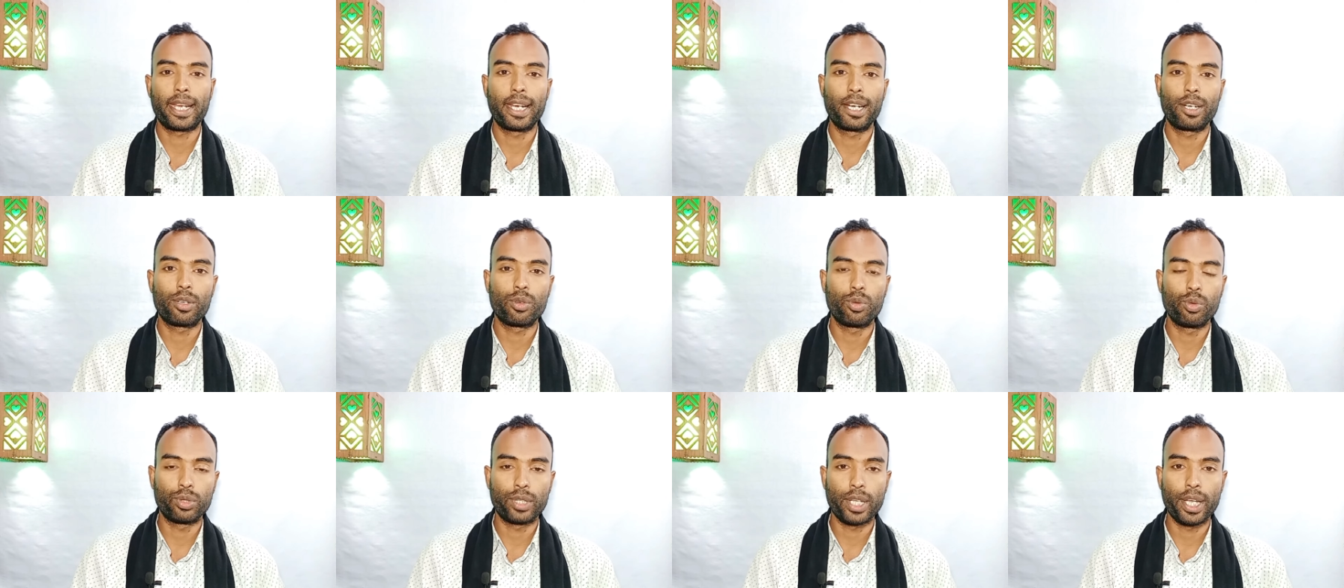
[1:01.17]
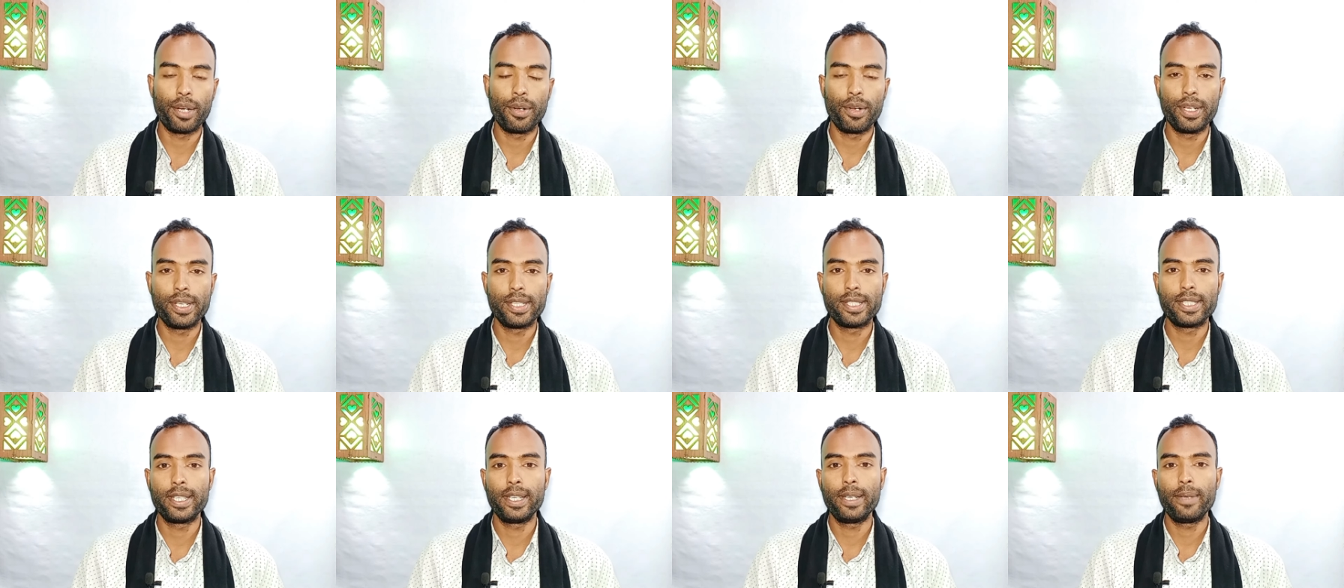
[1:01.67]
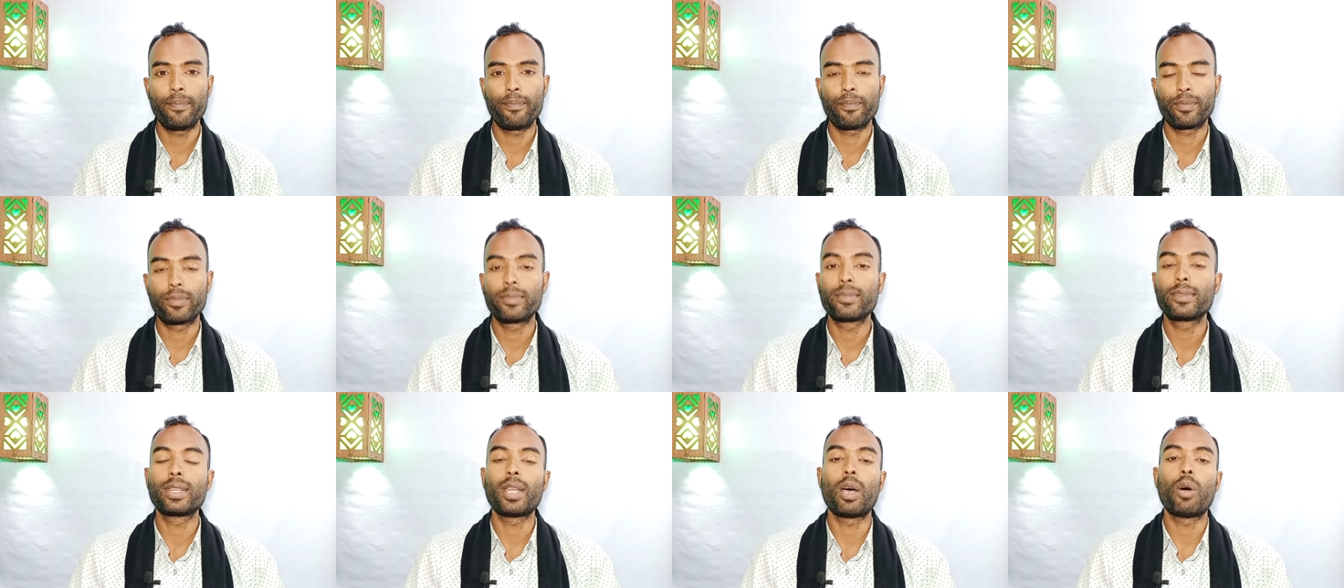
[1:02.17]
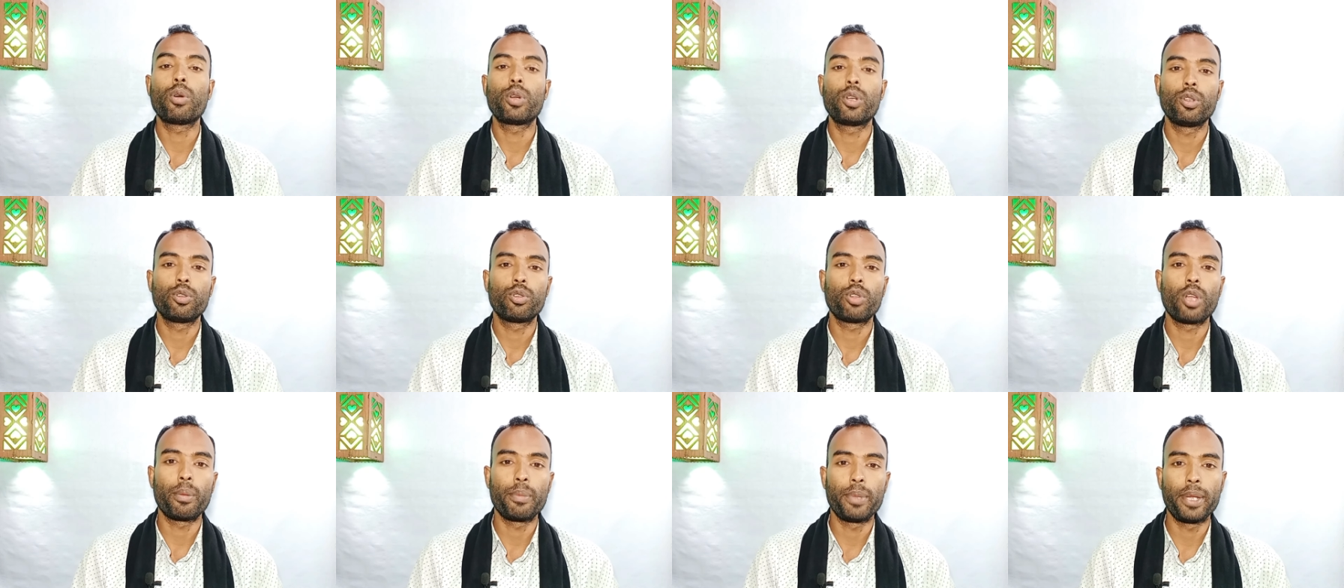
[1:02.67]
মার্কেট কোথায় রয়েছে তাও
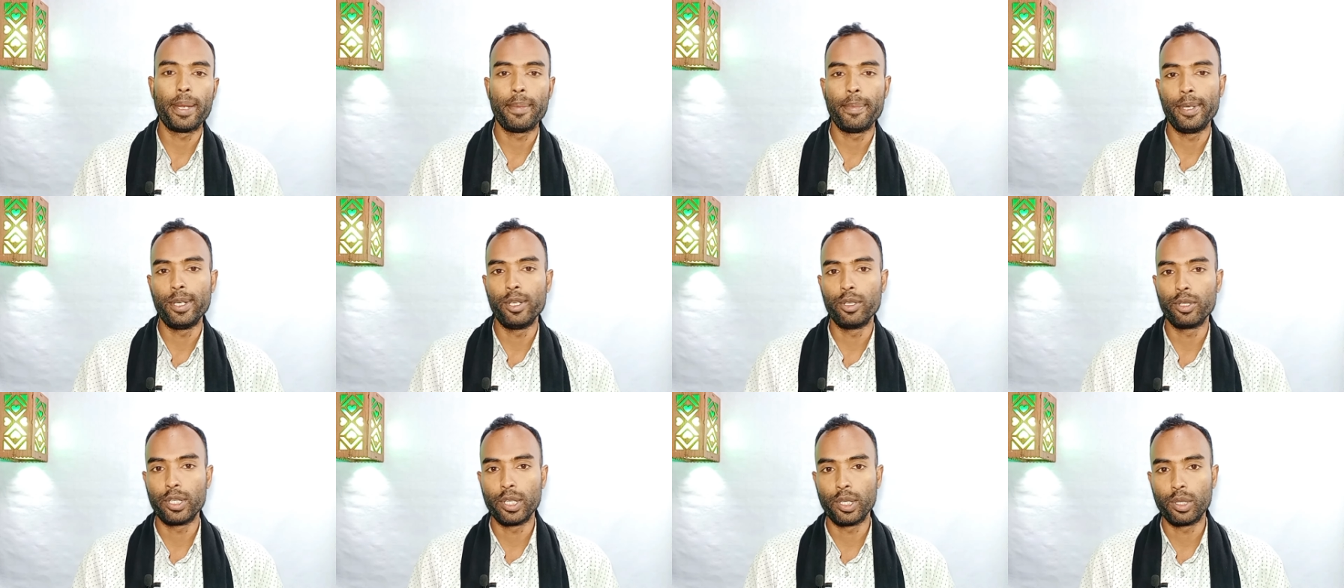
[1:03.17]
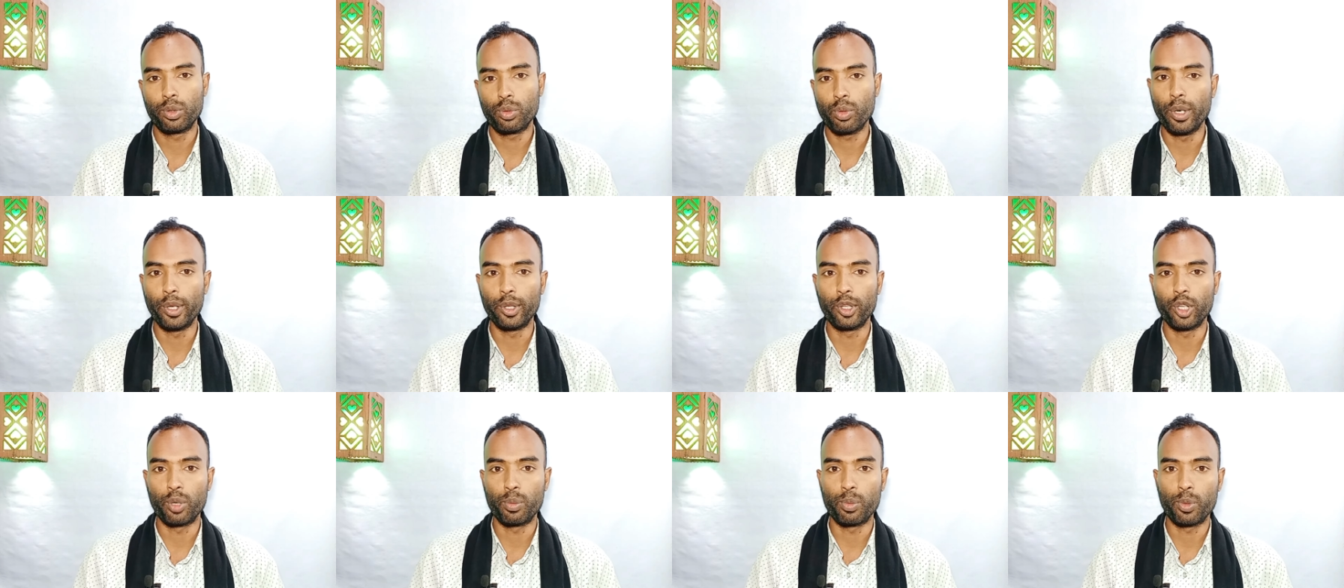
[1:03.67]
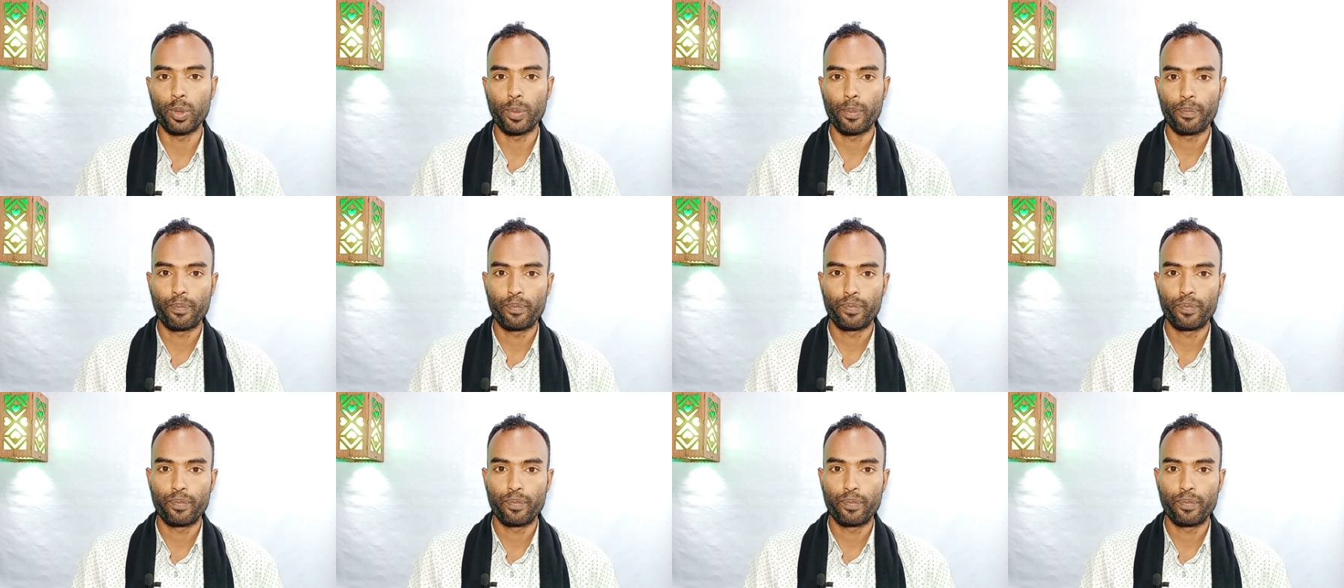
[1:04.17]
কিন্তু আমি এই ভিডিওতে তুলে ধরব